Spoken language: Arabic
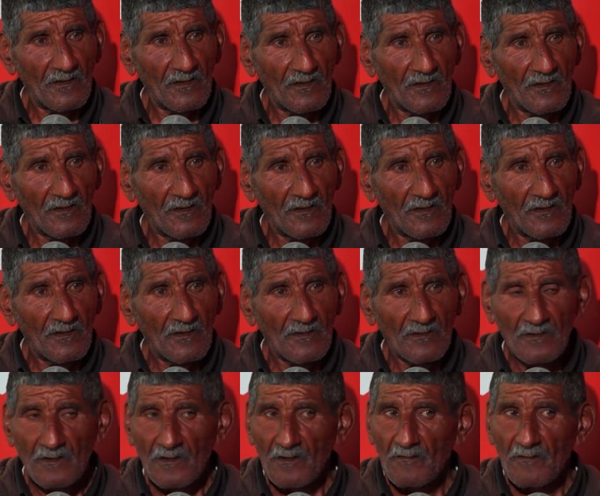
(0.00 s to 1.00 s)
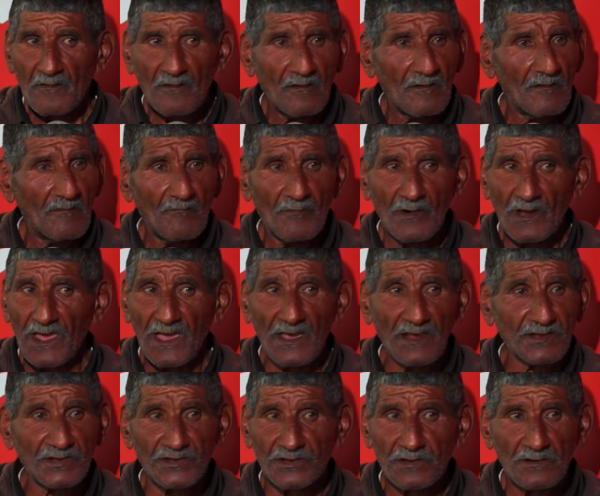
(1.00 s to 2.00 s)
دونيه وكذا وما نعرف شنو
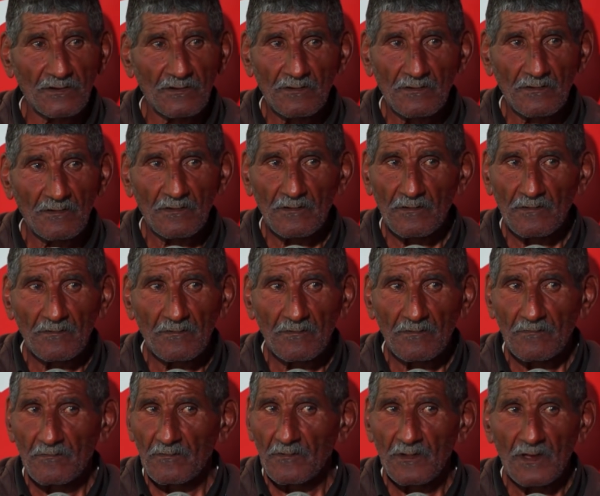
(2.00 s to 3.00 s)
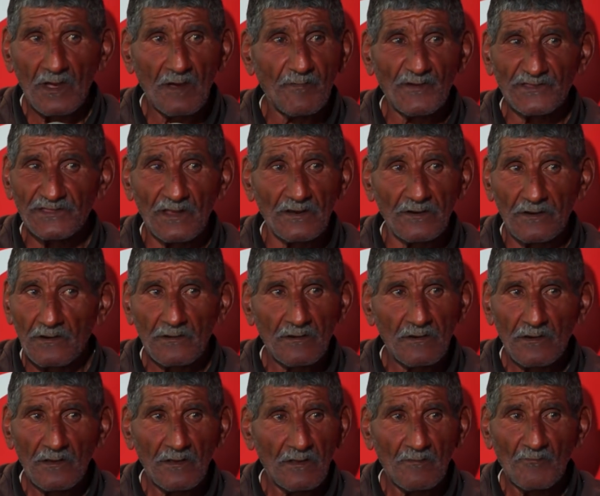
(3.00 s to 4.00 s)
بالعكس ابدا
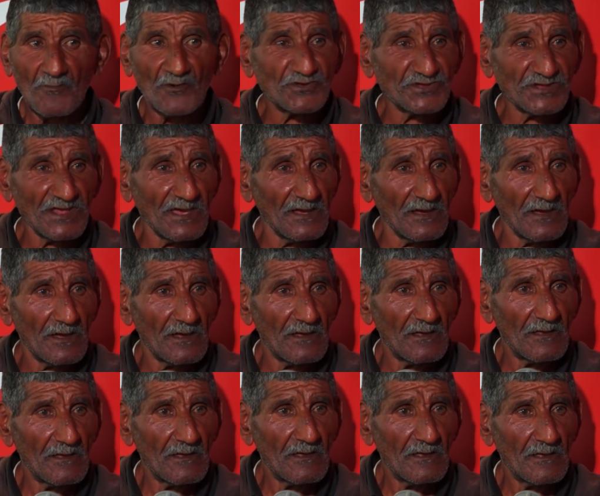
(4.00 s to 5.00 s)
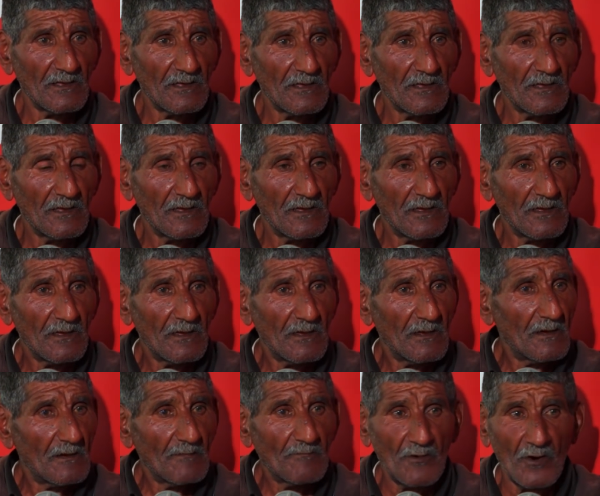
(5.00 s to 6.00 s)
مش صحيح
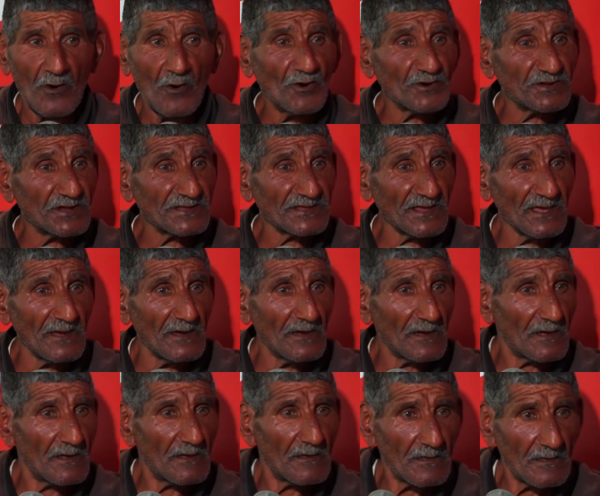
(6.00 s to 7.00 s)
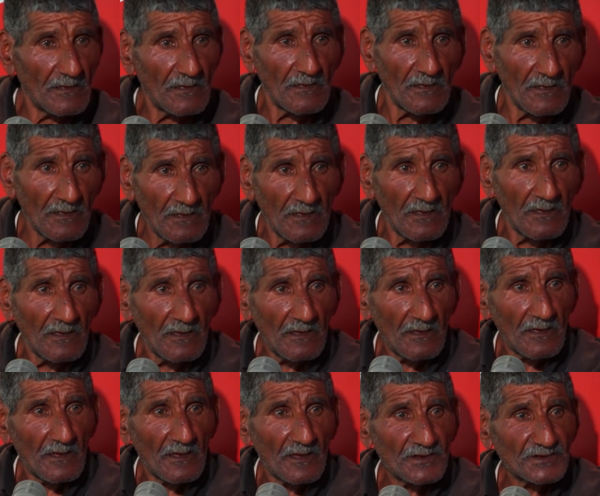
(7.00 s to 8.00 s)
ماهوش صحيح
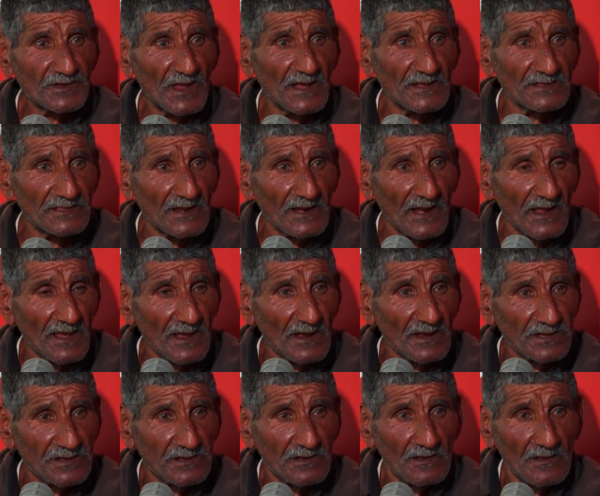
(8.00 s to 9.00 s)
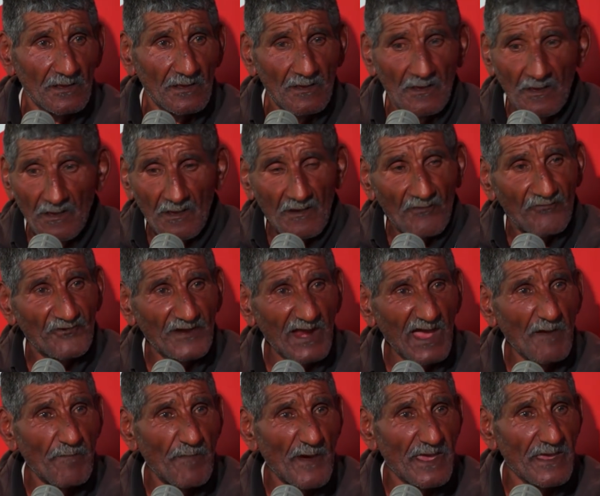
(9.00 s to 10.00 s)
سيد الرئيس
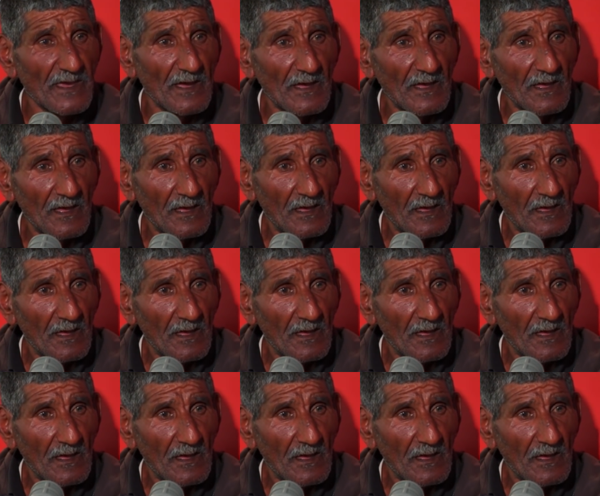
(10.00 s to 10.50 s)
فرح بيا